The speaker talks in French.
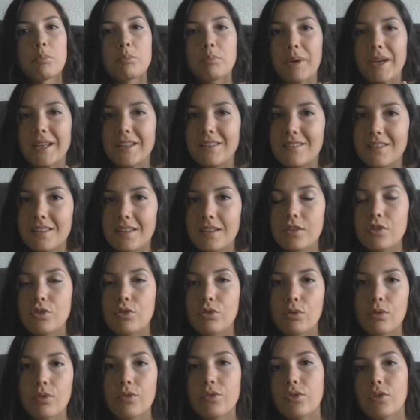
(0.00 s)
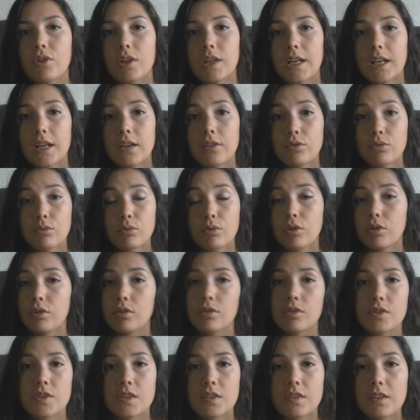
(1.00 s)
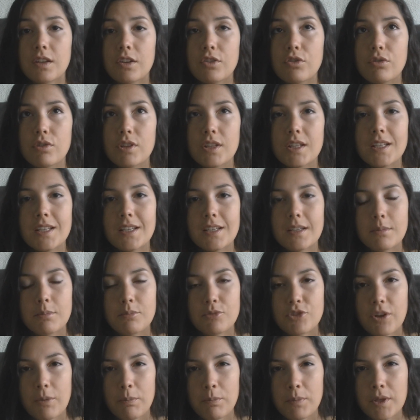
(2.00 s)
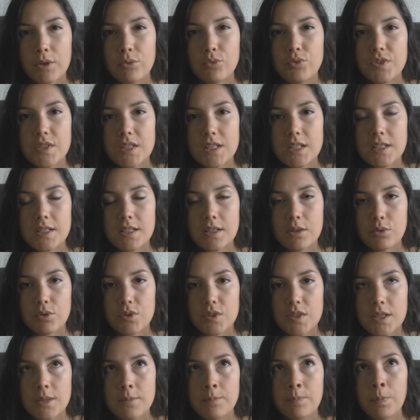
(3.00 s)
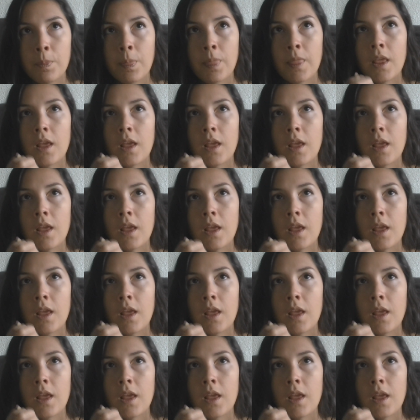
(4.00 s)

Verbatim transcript: pailleté je trouve sur les lèvres donc c'est très joli et j'aime bien l'utiliser aussi